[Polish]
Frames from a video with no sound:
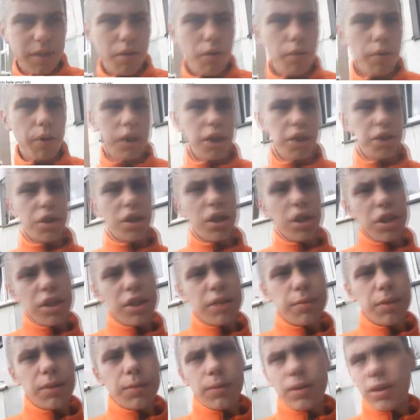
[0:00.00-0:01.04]
czy ja mam jakieś
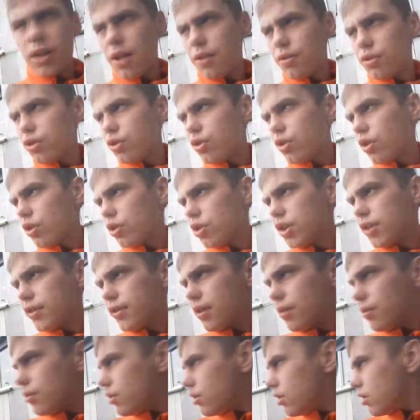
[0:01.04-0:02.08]
triki być potem, czy
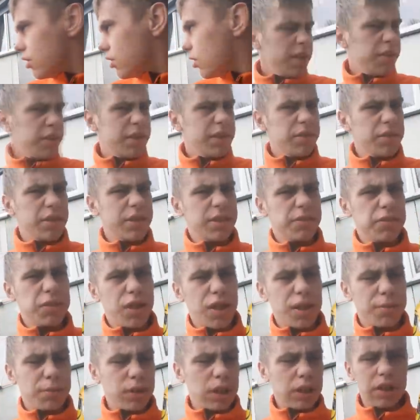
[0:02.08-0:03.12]
coś, nie wiem. Nie, jest, jeszcze
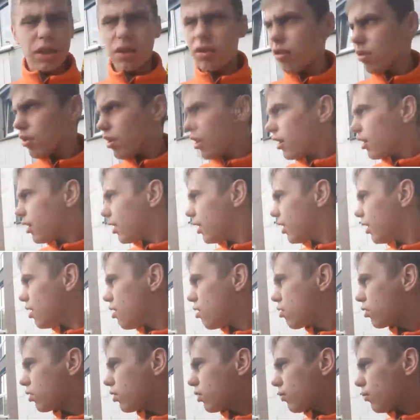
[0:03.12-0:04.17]
jest zwykła lemoniada, kurde.
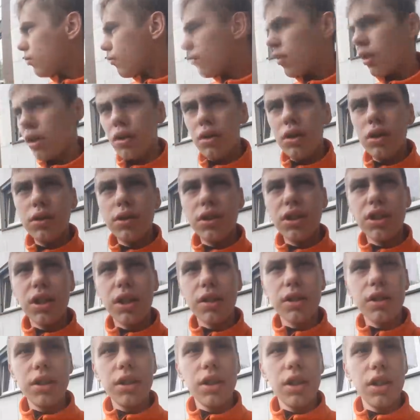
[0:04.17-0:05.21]

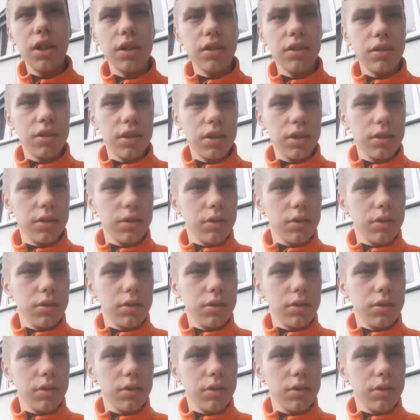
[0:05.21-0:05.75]
Ja ci kręcę.